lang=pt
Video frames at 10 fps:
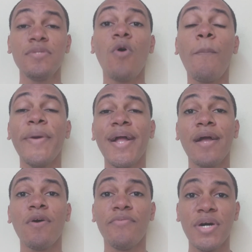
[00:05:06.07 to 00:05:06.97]
Se o
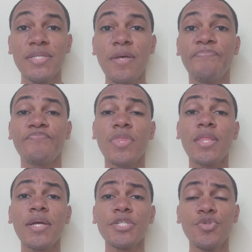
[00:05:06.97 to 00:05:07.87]
Operário avança,
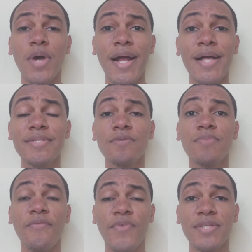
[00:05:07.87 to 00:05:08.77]
jogará a
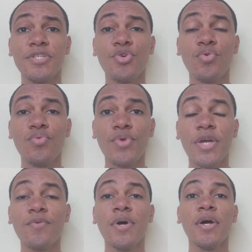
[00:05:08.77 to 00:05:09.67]
segunda fase em jogo
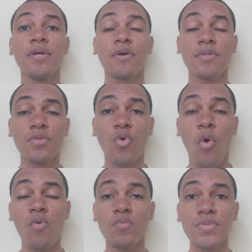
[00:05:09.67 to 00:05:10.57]
único
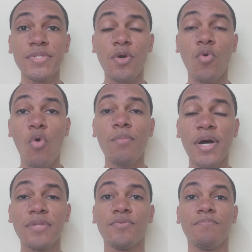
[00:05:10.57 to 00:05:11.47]
com o seu
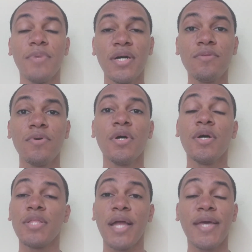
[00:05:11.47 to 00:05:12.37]
comando, mando, mando,
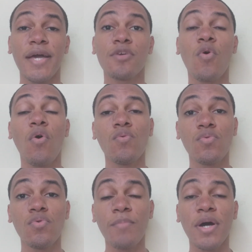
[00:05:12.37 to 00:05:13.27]
aliás, com
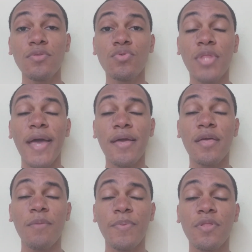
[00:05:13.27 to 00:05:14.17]
o mando da
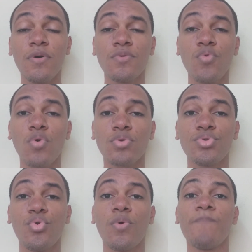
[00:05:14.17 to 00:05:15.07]
equipe do, do outro
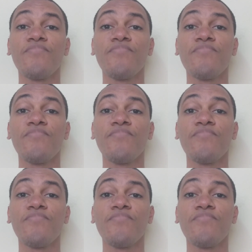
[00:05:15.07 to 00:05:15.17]
jogo.